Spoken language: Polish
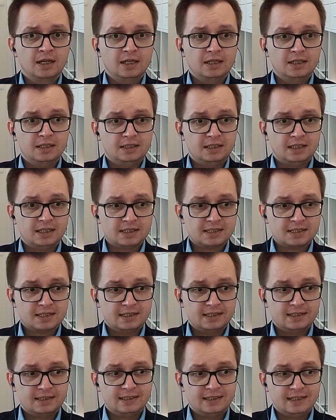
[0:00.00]
I teraz
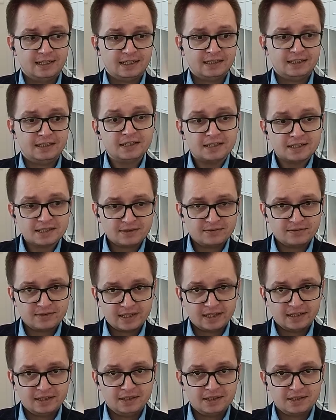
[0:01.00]
ja nie jestem w
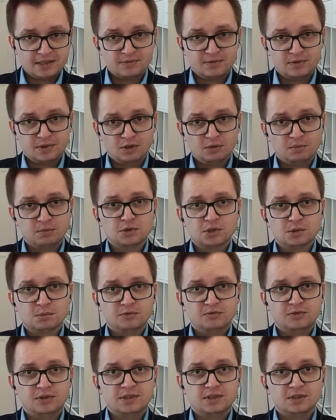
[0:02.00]
stanie ze swojego poziomu
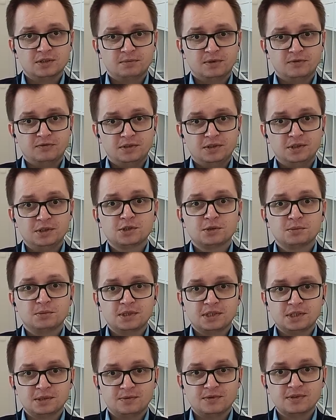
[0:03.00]
wiedzy odpowiedzieć, czy my
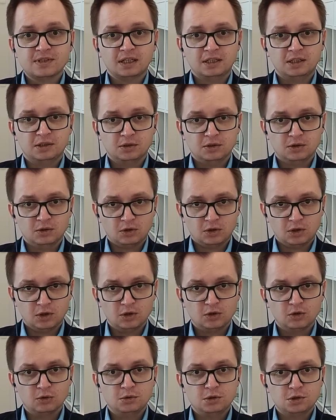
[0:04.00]
jesteśmy w stanie to no-,
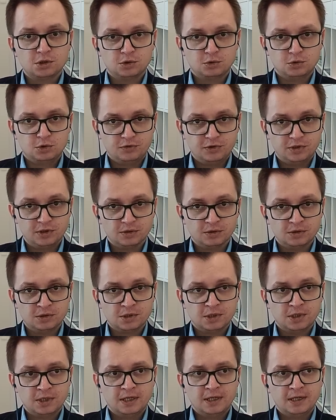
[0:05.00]
ekonomicznie udźwignąć,
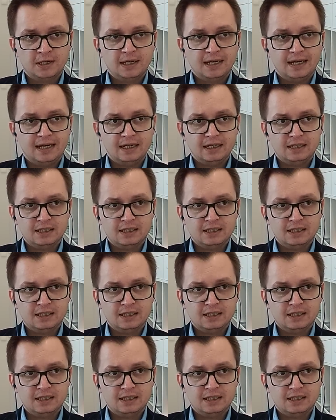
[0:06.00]
ale